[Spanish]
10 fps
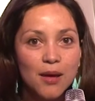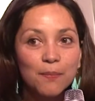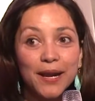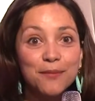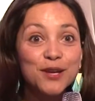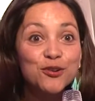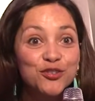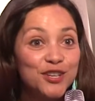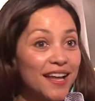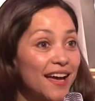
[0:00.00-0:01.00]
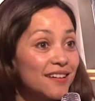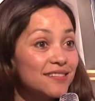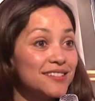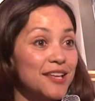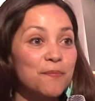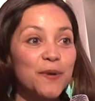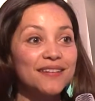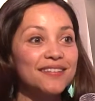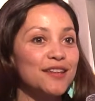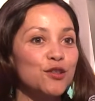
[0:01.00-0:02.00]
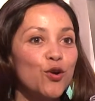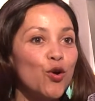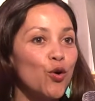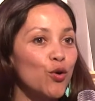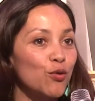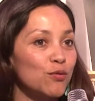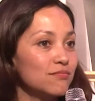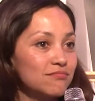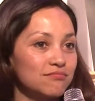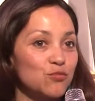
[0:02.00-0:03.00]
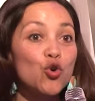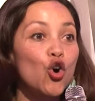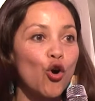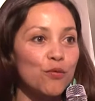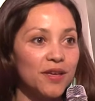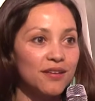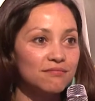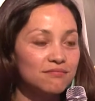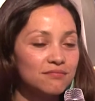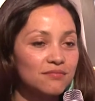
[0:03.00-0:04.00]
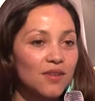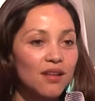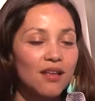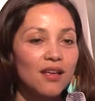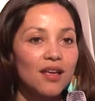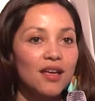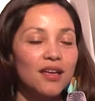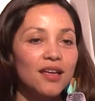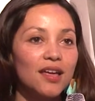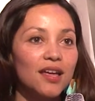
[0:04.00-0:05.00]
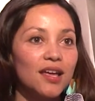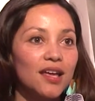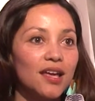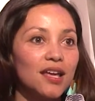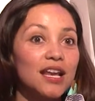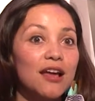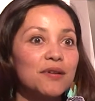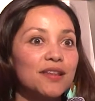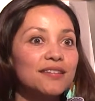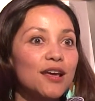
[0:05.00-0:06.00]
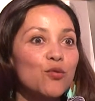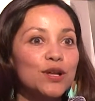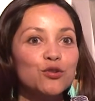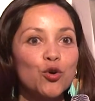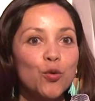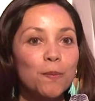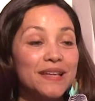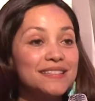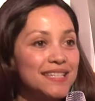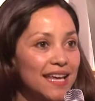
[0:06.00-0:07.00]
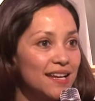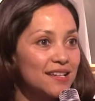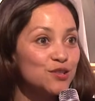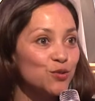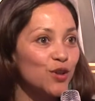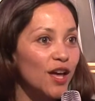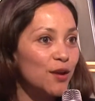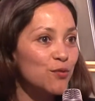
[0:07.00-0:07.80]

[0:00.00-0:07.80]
Para mí cocinar siempre ha sido un hobby. Eh, y la verdad es que cuando pensé en estudiar